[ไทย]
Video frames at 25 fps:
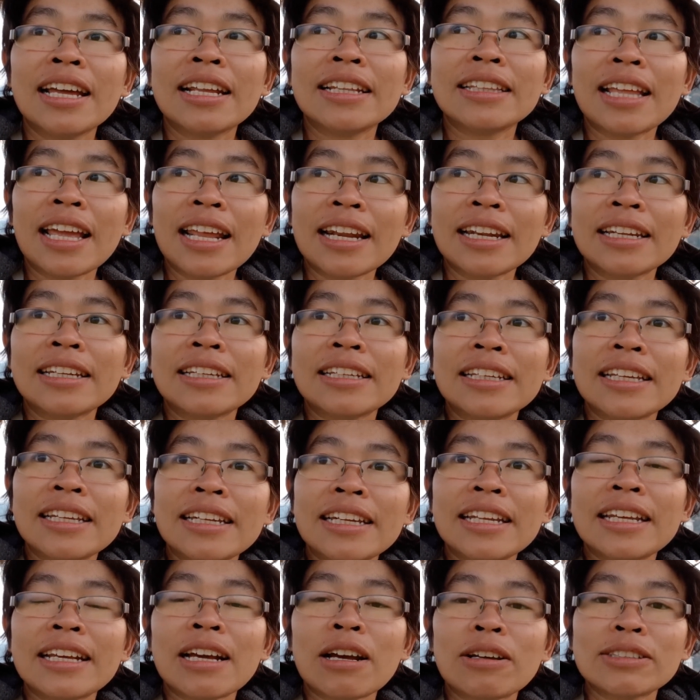เต็นท์ที่
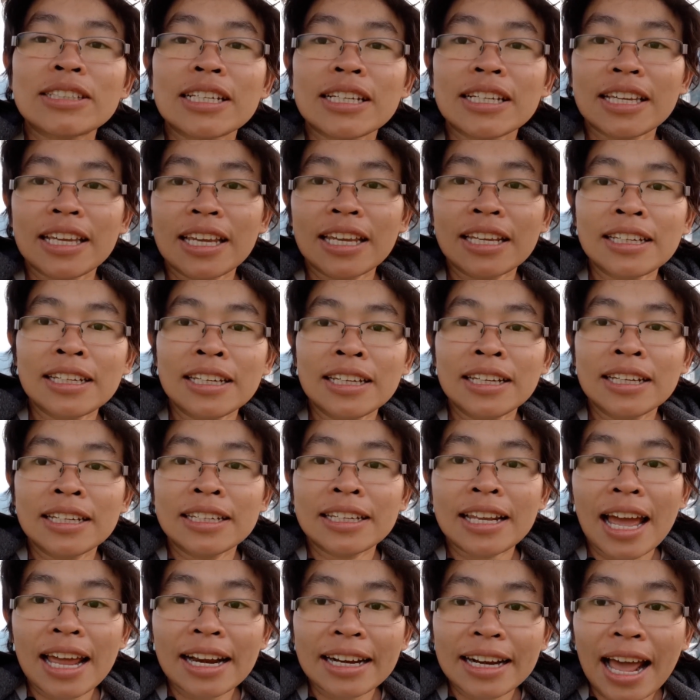นี่เขาจะคิด
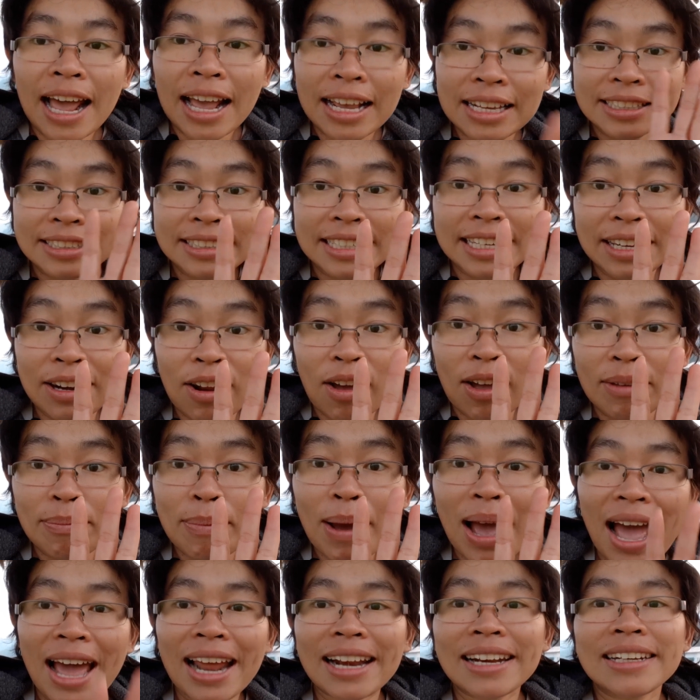ท่านละ 400
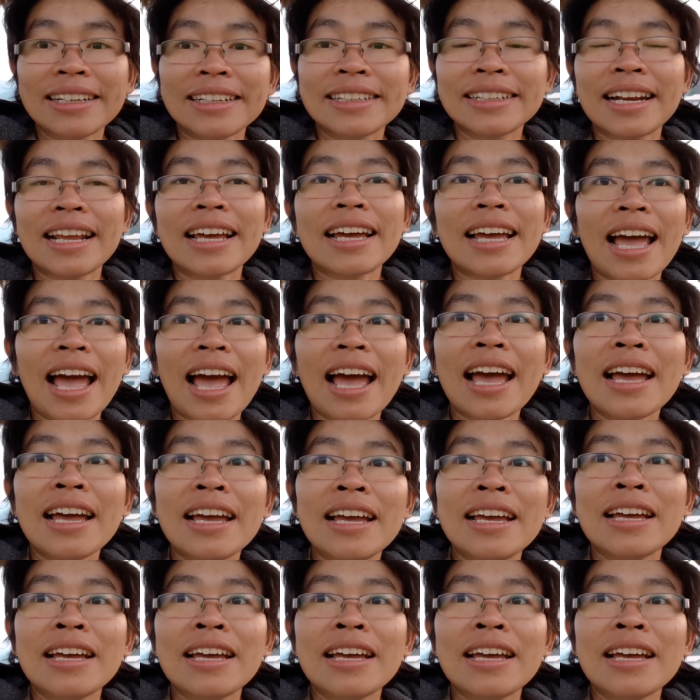บาทนะคะ